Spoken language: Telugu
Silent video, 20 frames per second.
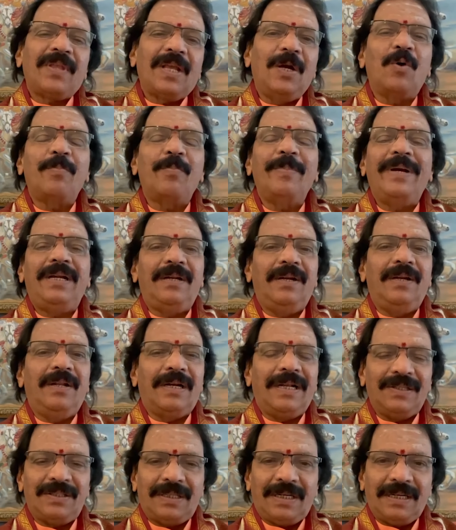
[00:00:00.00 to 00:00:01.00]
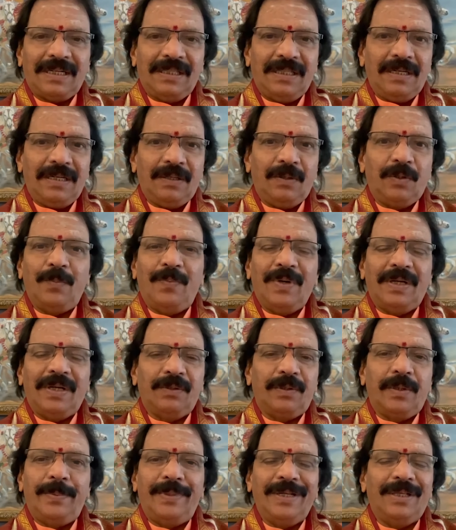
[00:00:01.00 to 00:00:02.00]
గవర్నమెంట్లో రాస్తారు కదా గ్రూప్ వన్
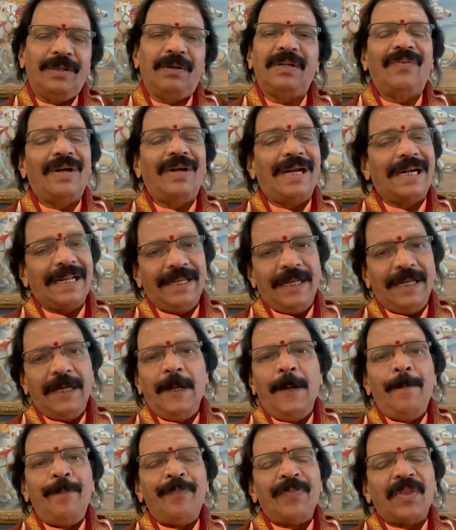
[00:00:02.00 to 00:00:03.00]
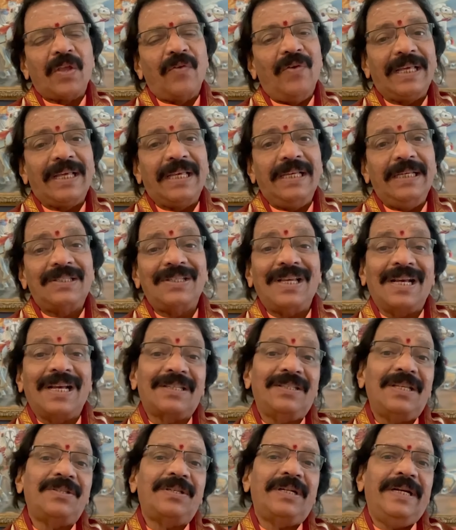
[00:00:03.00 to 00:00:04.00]
గ్రూప్ టూ వాటికి వాళ్ళకి
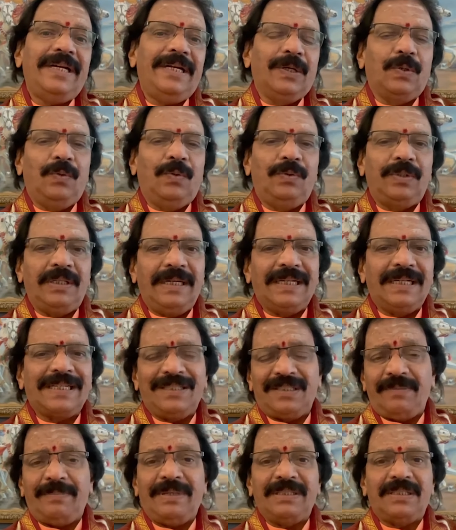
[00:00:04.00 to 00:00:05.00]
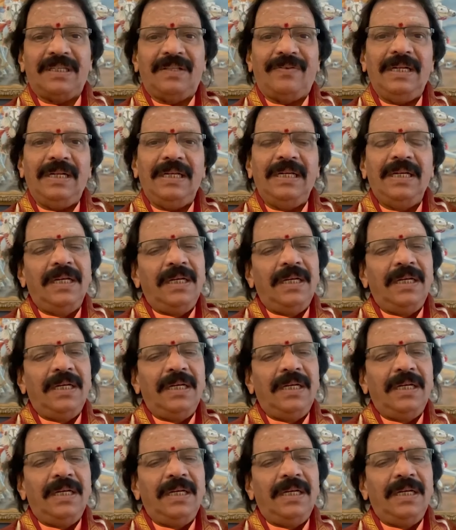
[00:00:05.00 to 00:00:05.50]
సక్సెస్ రేట్ ఎక్కువ ఉంటుందండి కష్టపడి చదవాలి